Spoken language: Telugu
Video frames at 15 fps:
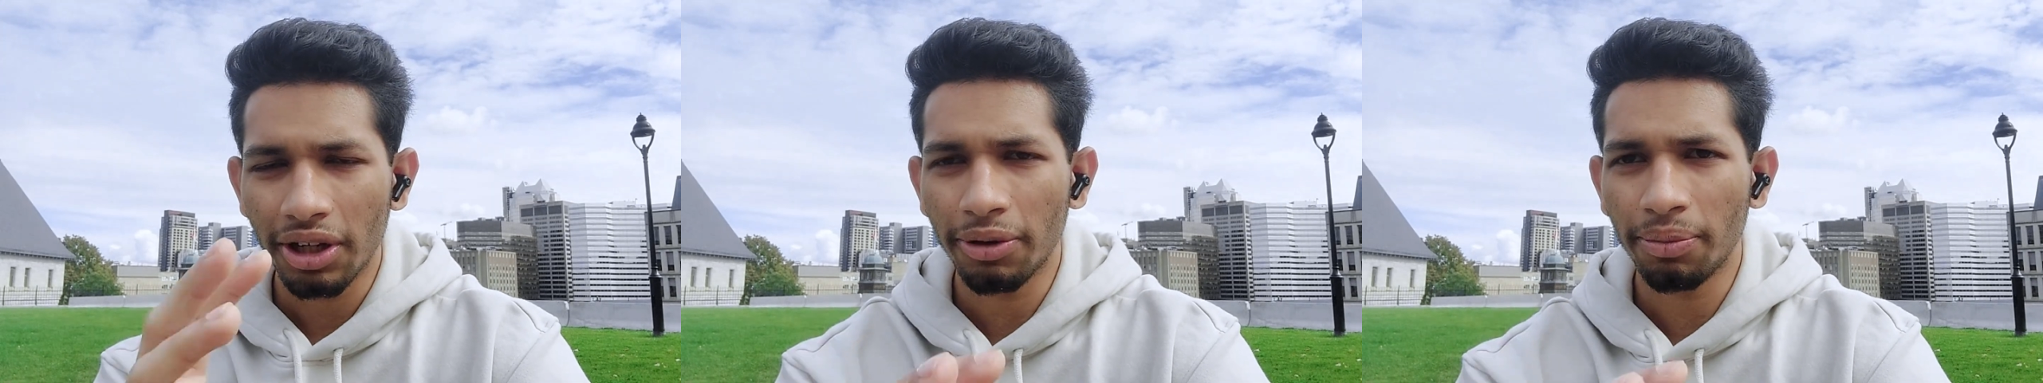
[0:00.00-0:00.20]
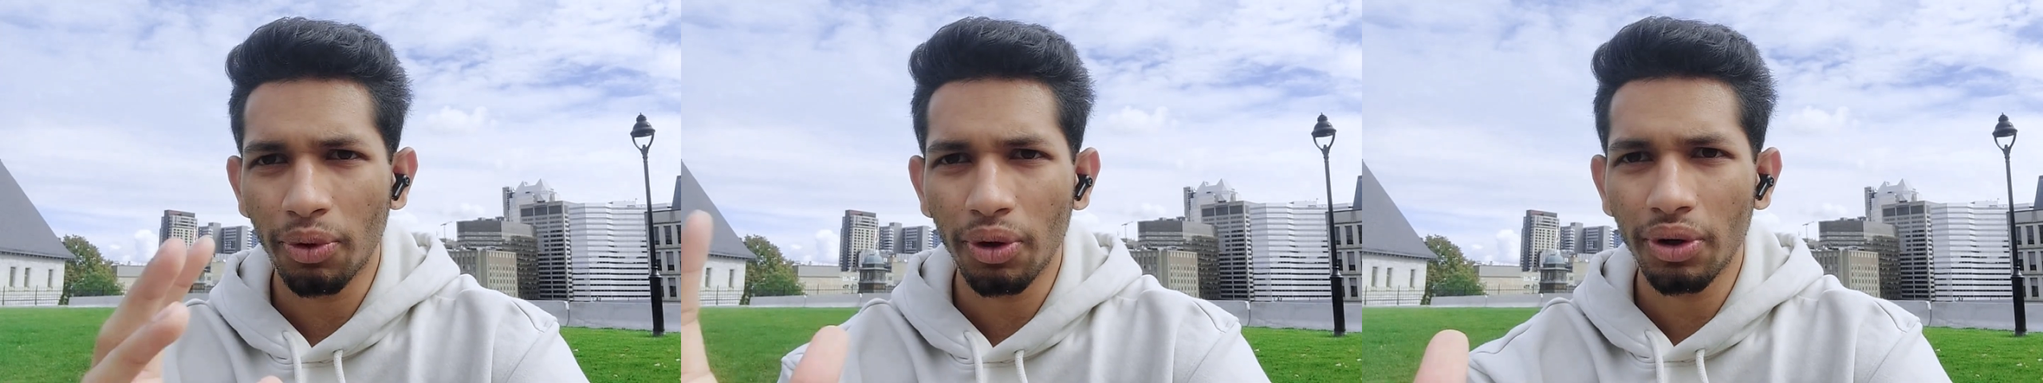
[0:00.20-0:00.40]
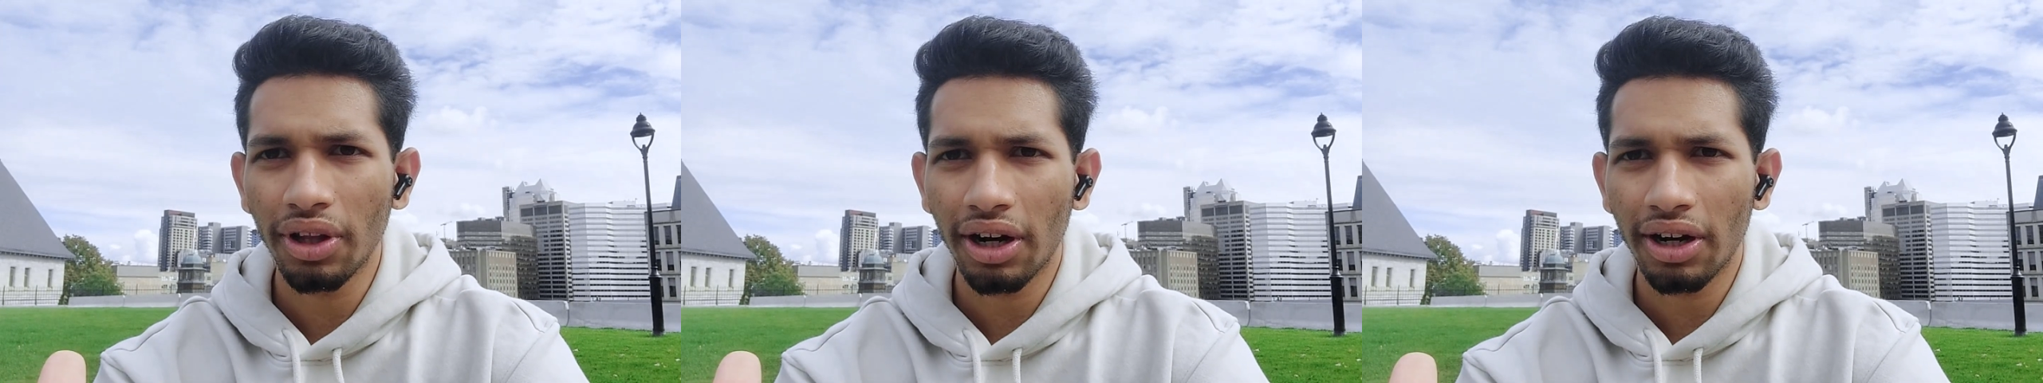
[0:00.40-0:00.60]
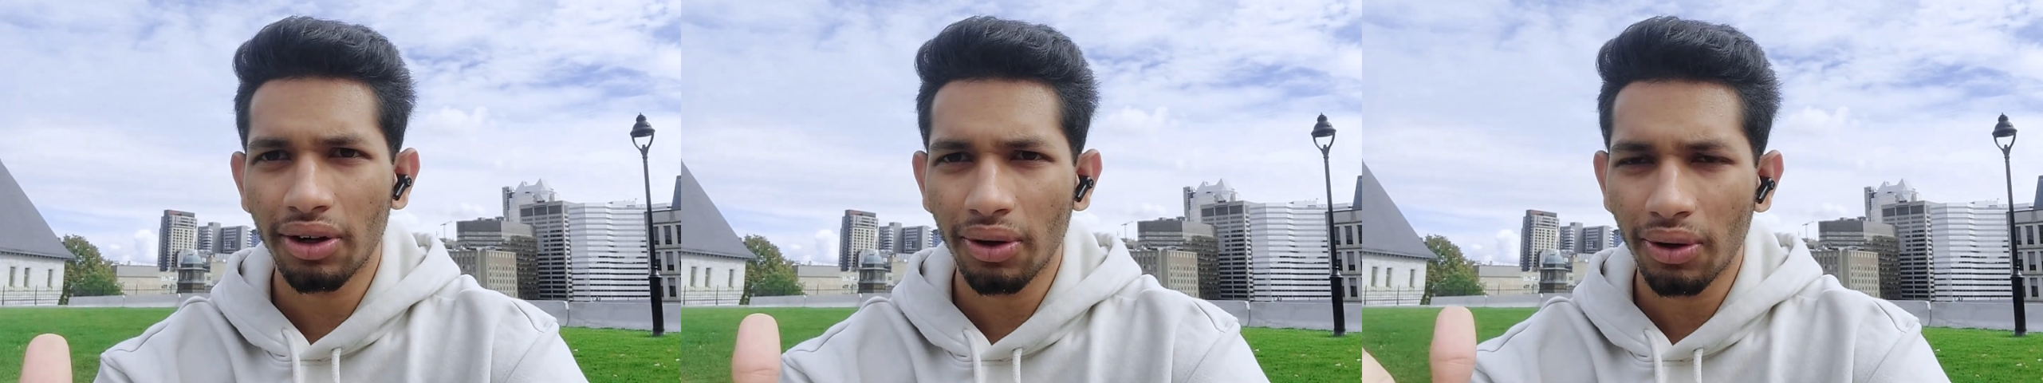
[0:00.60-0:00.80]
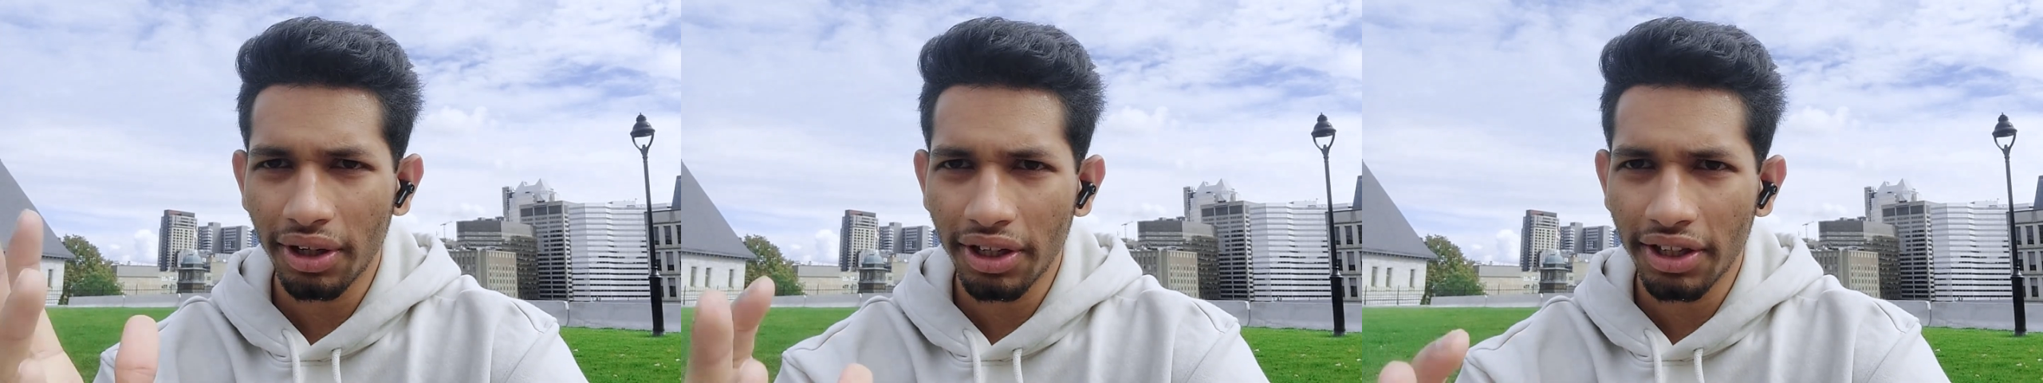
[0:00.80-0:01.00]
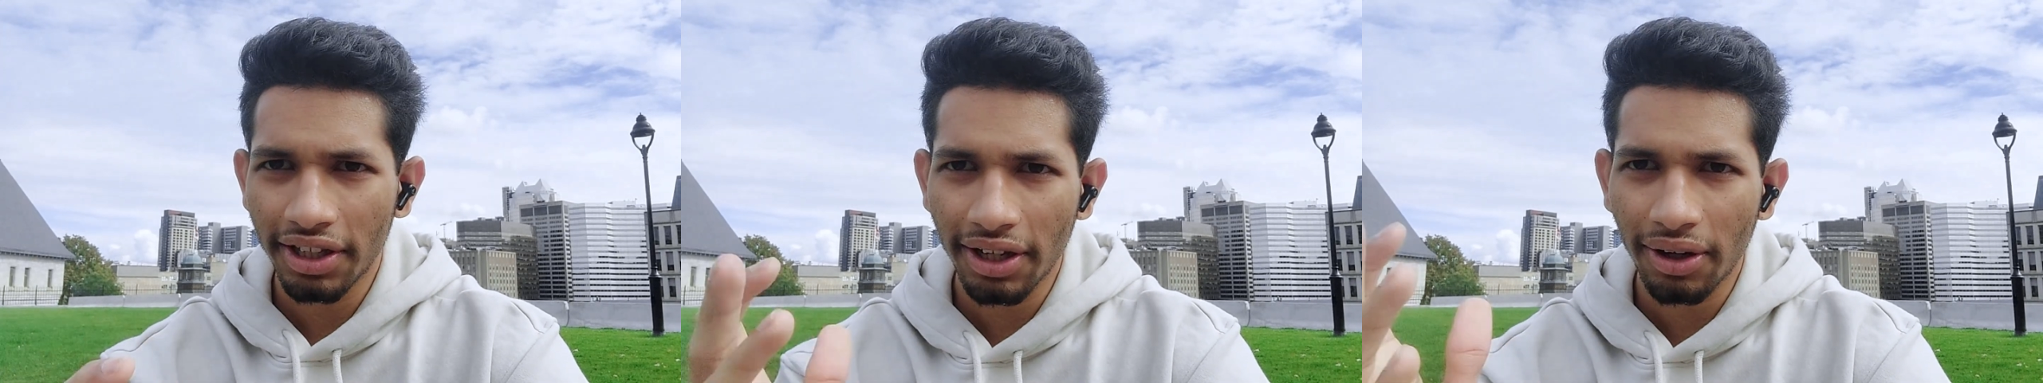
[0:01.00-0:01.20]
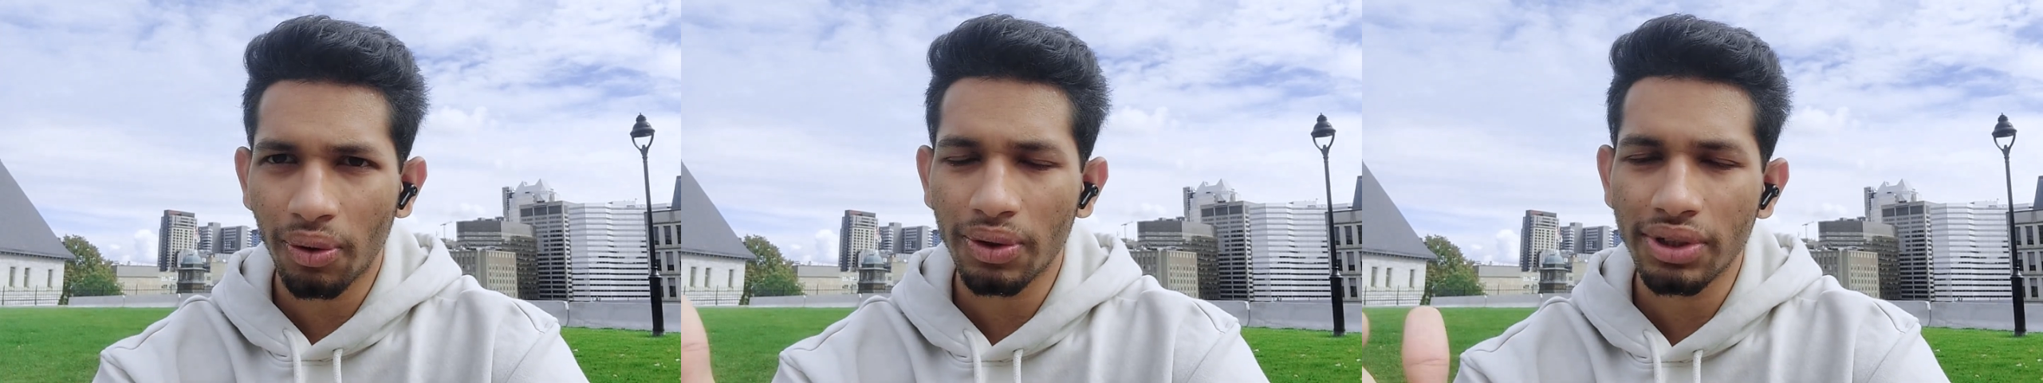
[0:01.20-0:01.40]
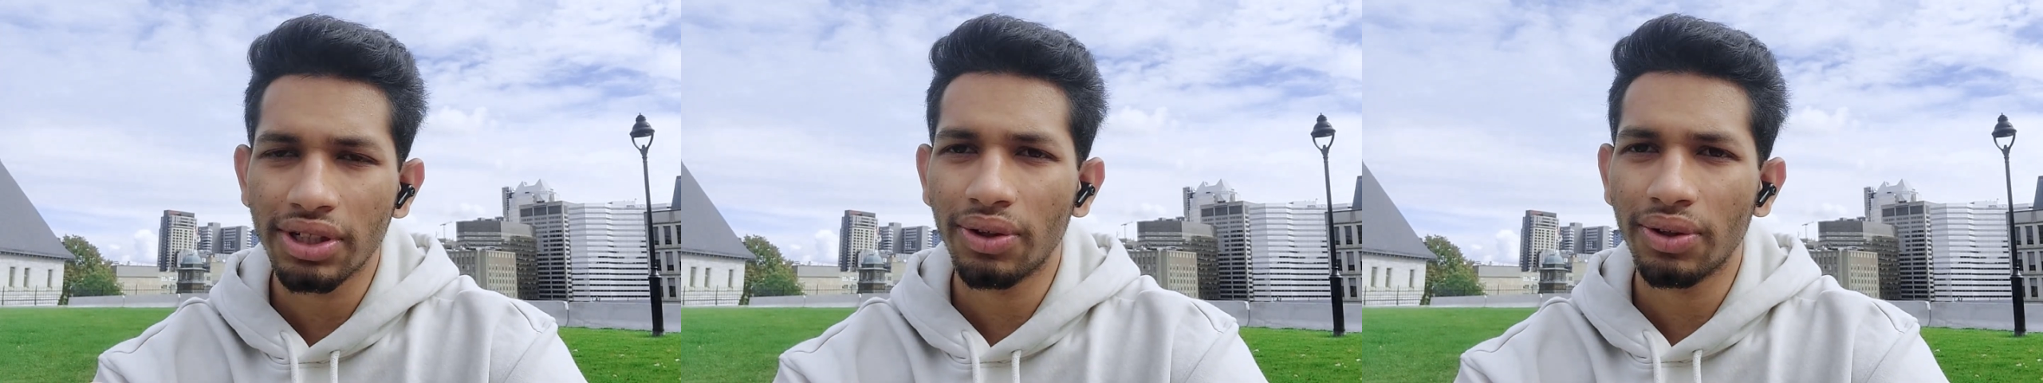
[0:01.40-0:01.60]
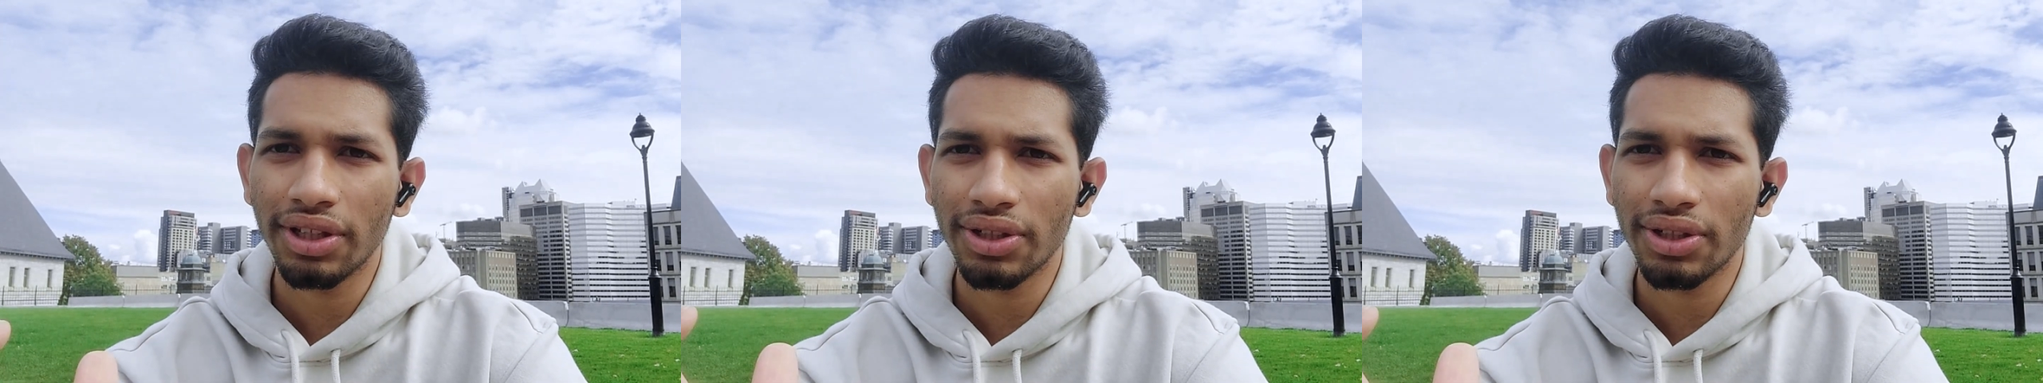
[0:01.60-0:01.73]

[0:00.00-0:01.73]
ఈ మూడు దాంట్లోని ఏ కోర్సులో